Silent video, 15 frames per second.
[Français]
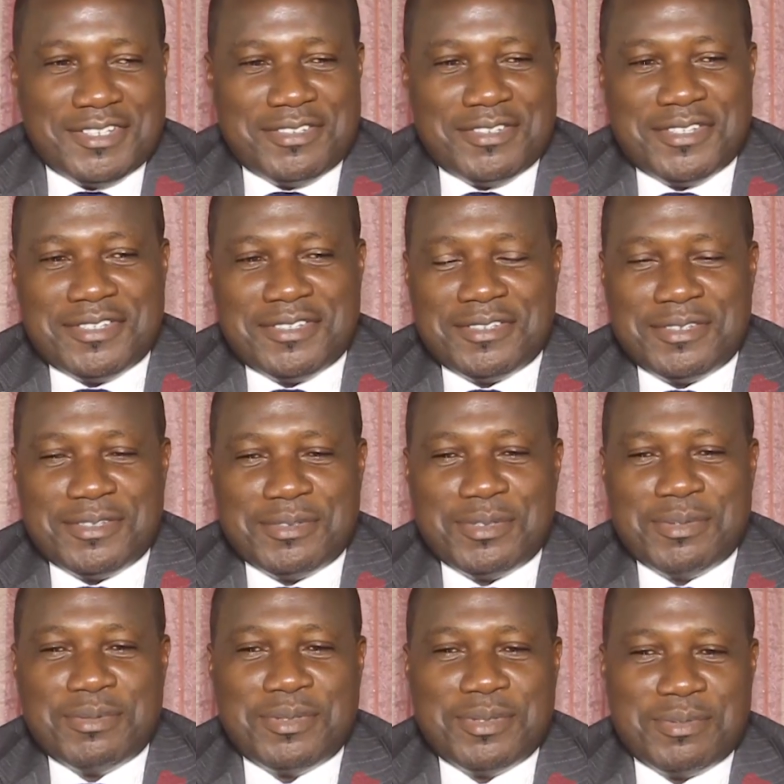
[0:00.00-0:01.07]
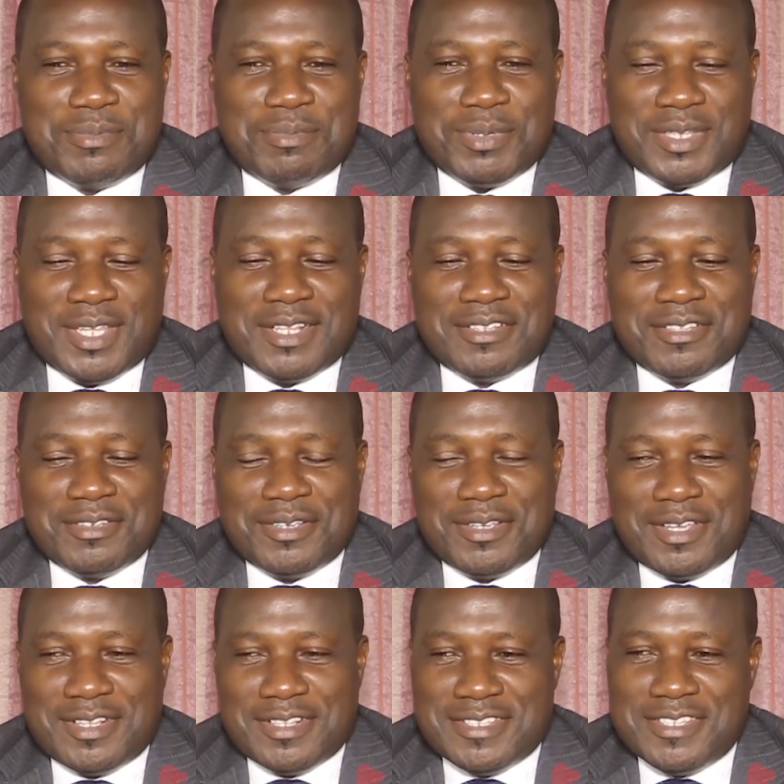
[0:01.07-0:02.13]
de, peut-être
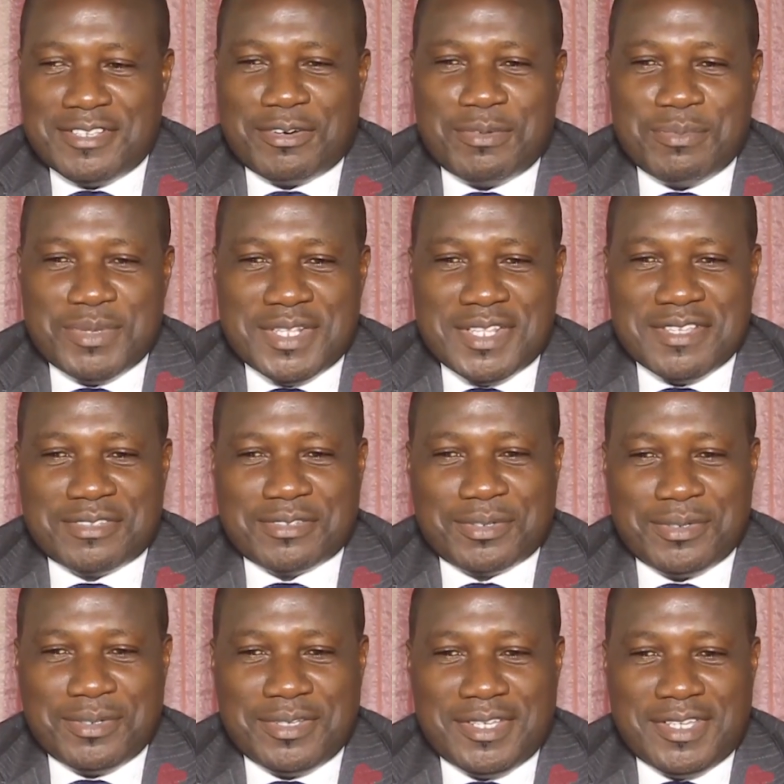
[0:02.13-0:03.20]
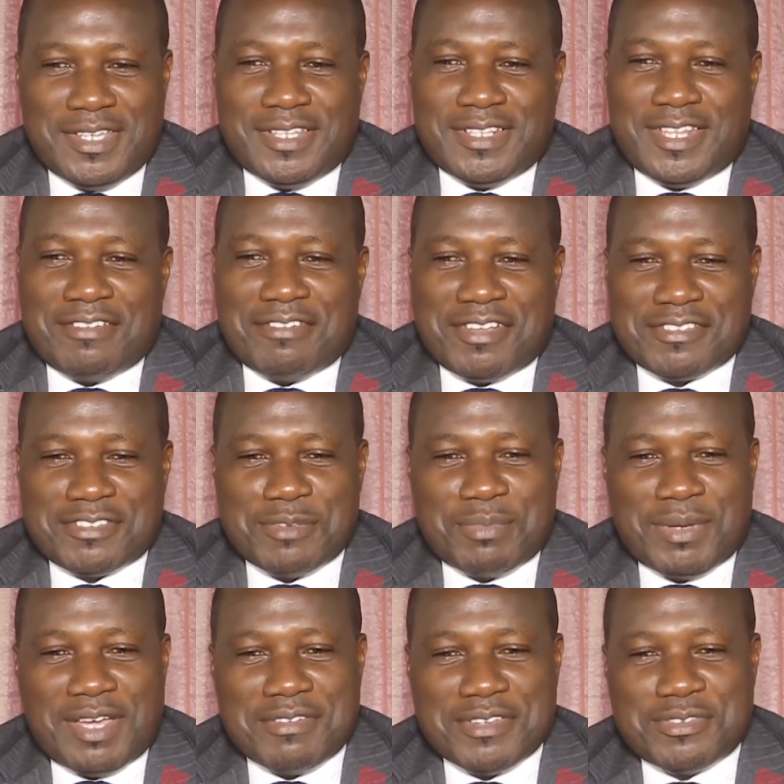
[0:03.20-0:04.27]
dire au ministre n'avancez
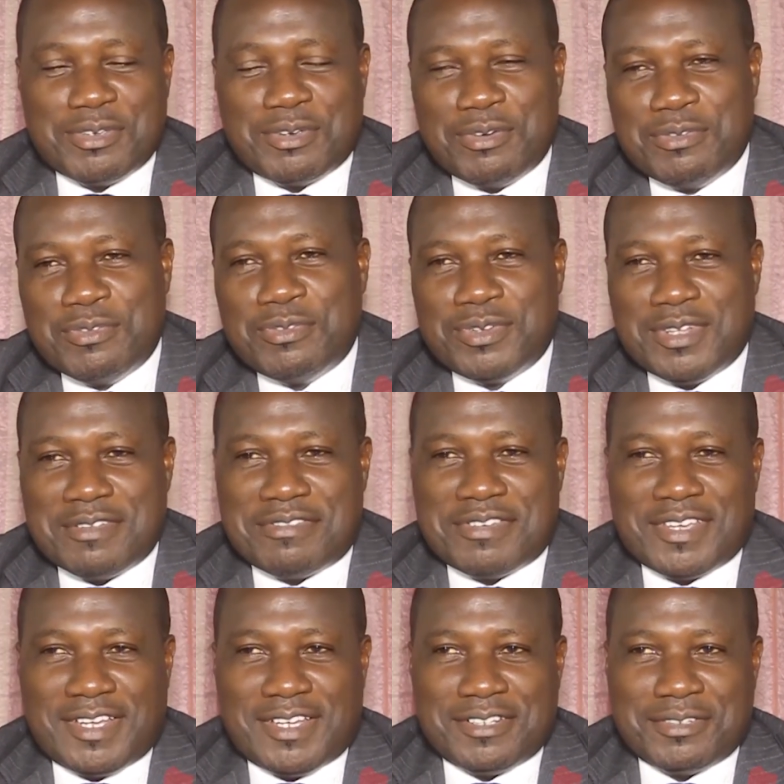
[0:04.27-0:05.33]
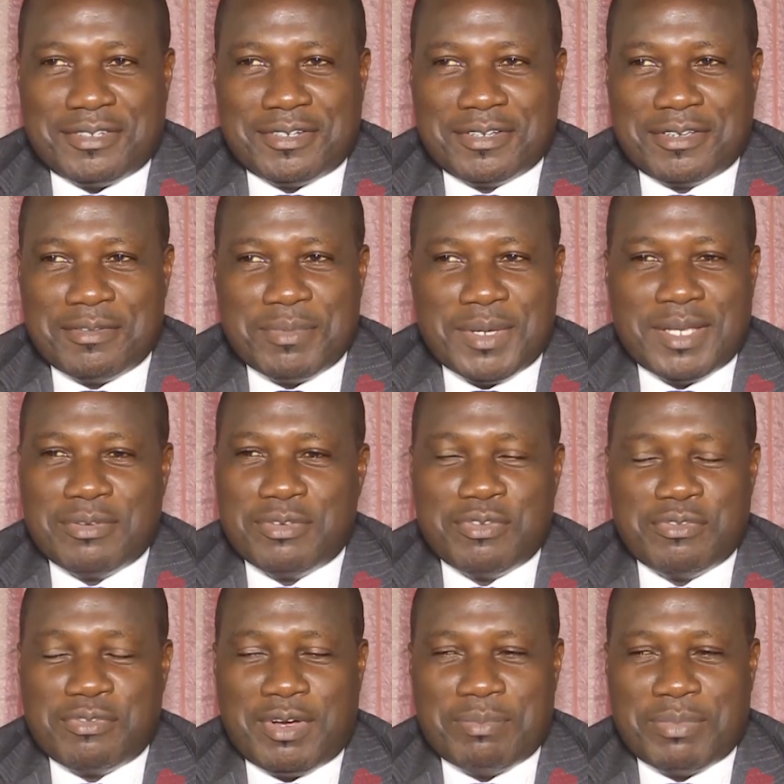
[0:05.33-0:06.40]
pas avec ce que vous voulez faire. Donc, mais je
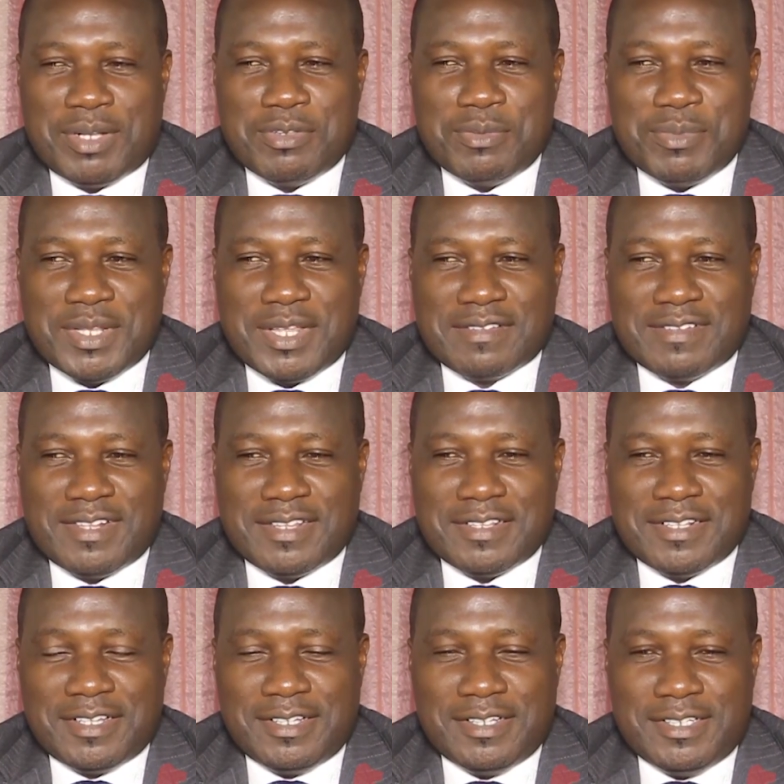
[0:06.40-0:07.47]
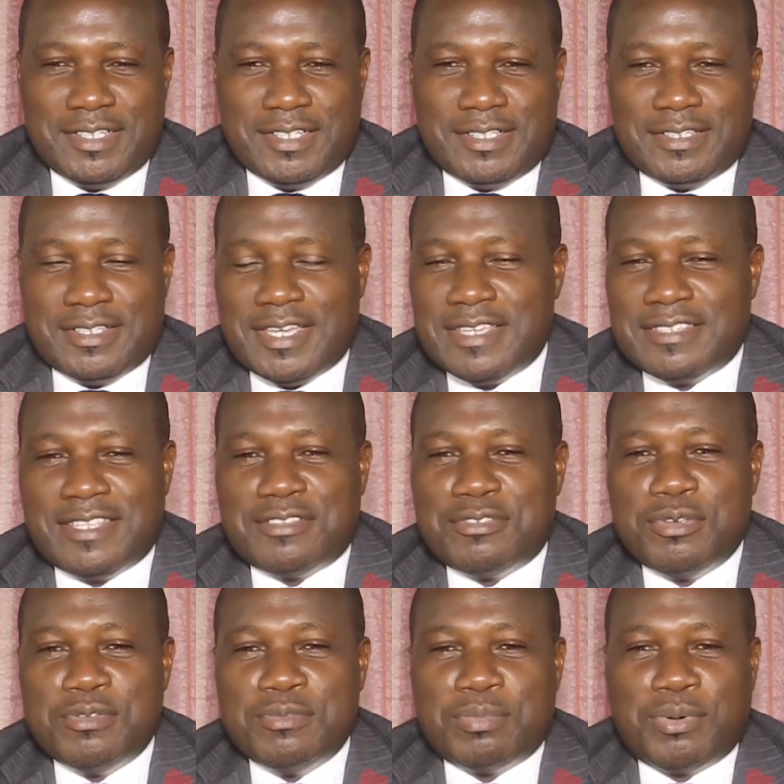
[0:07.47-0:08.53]
ne vois pas de menace là-dedans. c'est
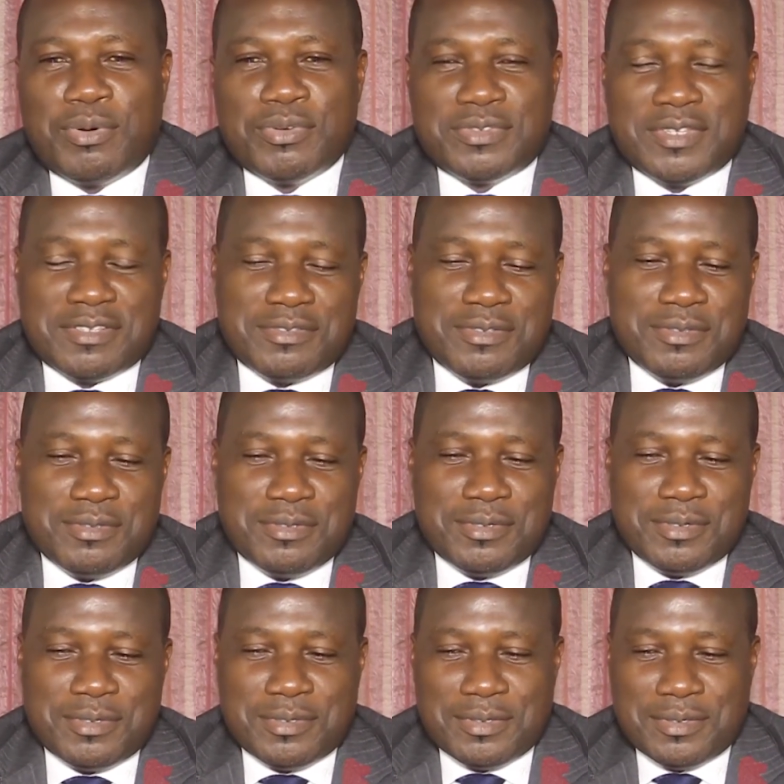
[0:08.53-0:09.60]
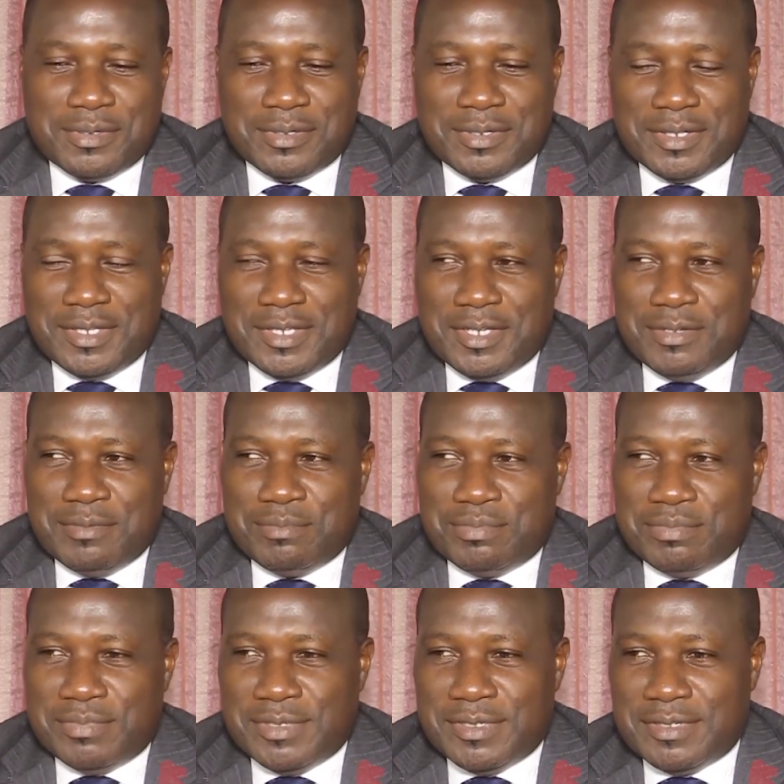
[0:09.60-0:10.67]
une, une
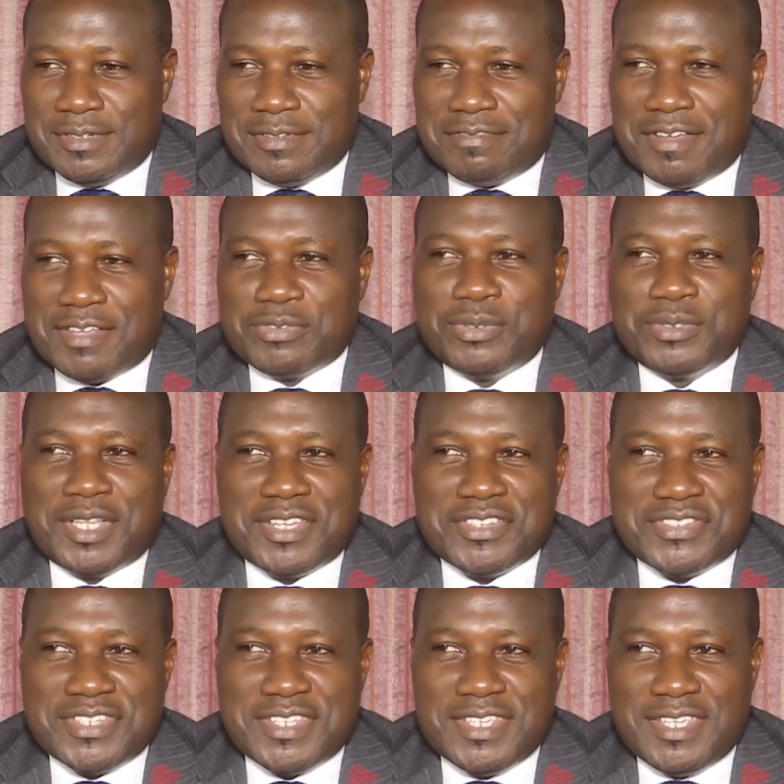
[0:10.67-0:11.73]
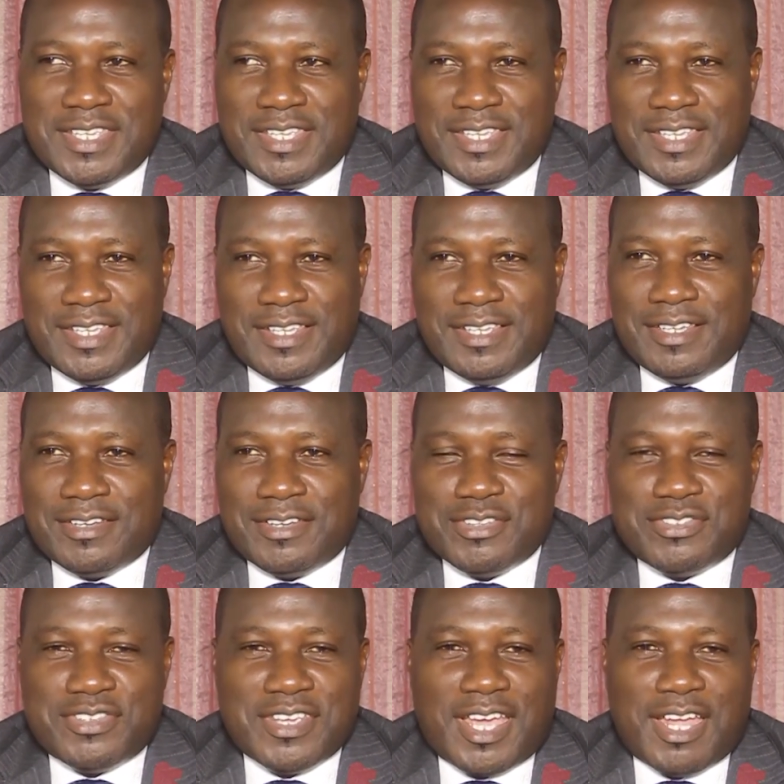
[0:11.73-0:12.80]
euh, façon d'agir que
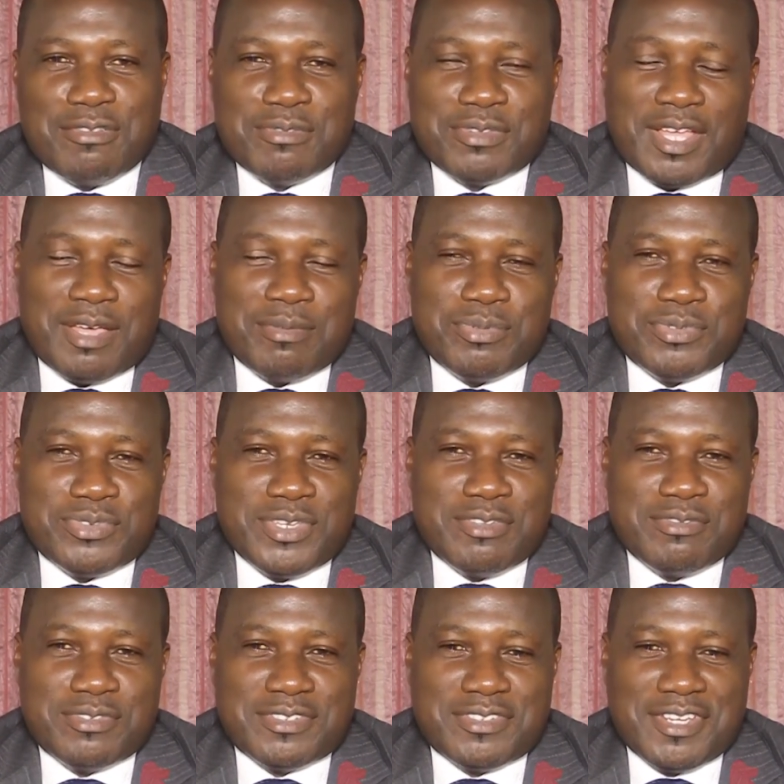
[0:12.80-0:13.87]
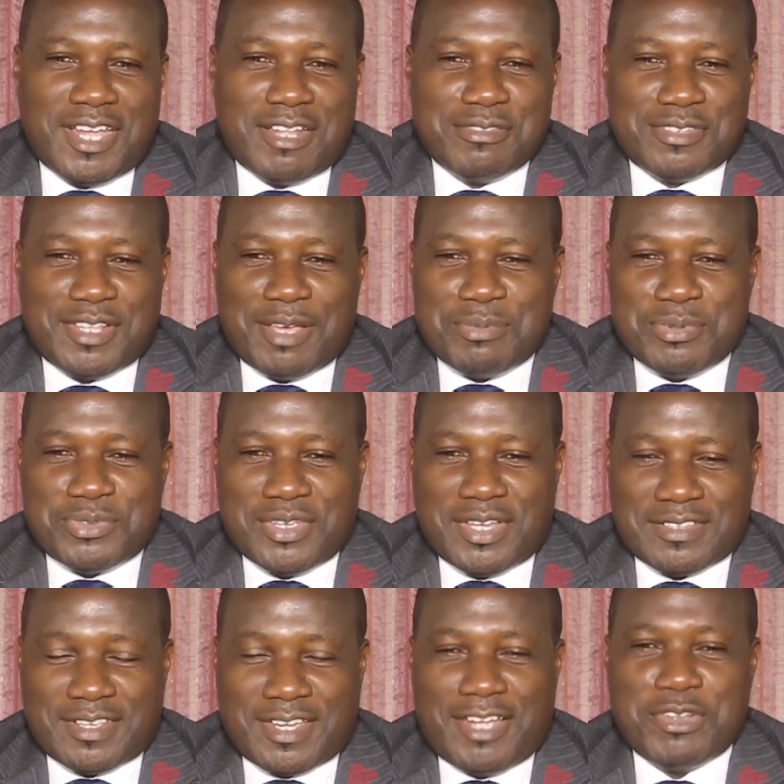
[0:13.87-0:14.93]
Tinga nous a habitués. Tinga nous a habitués
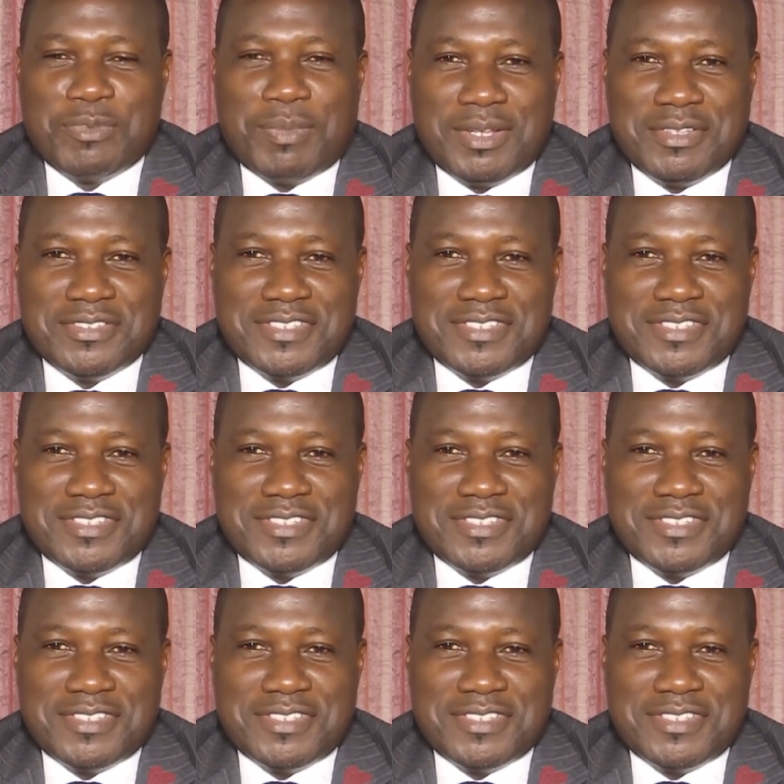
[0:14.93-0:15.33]
à ça. Quand je parle de